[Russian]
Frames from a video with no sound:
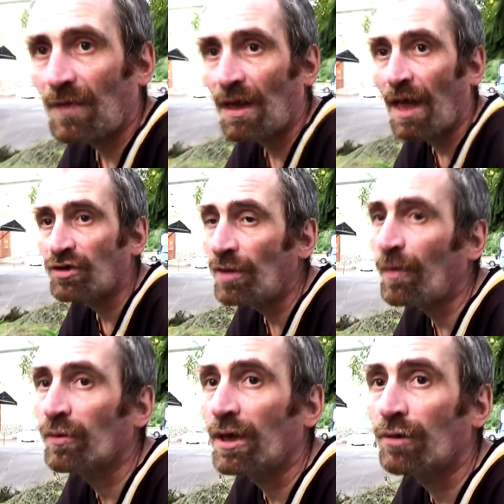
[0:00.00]
А
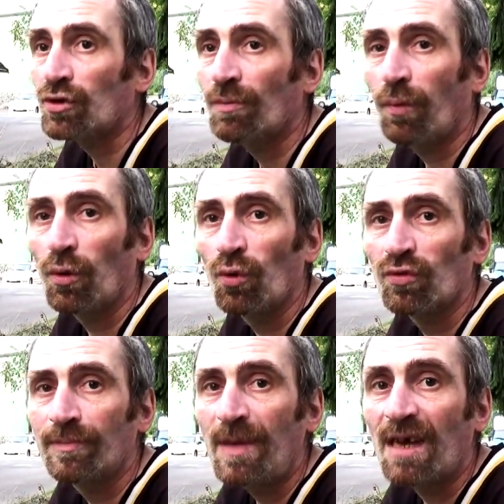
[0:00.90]
Чапа, он, короче,
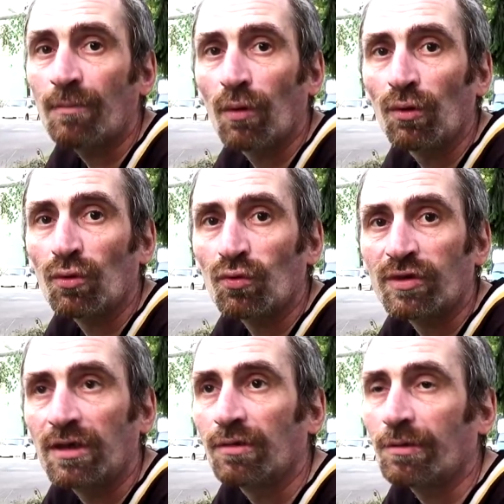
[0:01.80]
полуузбек, полурусский.